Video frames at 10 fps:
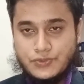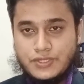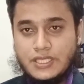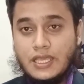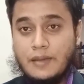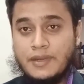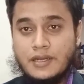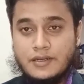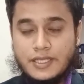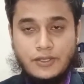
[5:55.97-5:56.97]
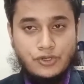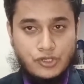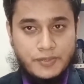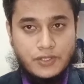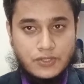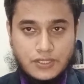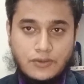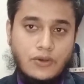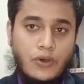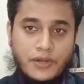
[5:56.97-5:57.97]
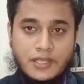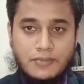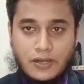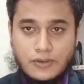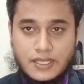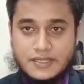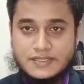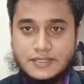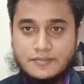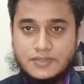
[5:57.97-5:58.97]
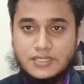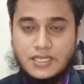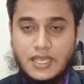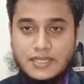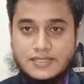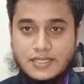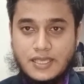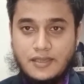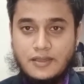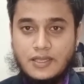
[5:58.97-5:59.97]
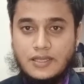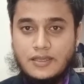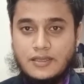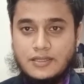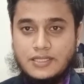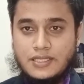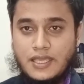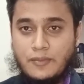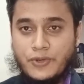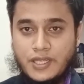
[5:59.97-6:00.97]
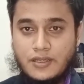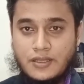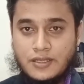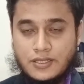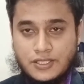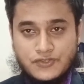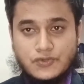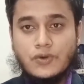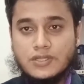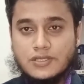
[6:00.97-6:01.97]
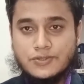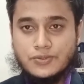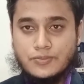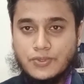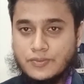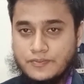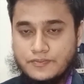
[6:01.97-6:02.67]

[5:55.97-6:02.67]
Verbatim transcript: সত্যি আমার হিরো আলমের কথাগুলো অনেক ভালো লেগেছে যে আজকে দিনে এমন কিছু কথা শুনবো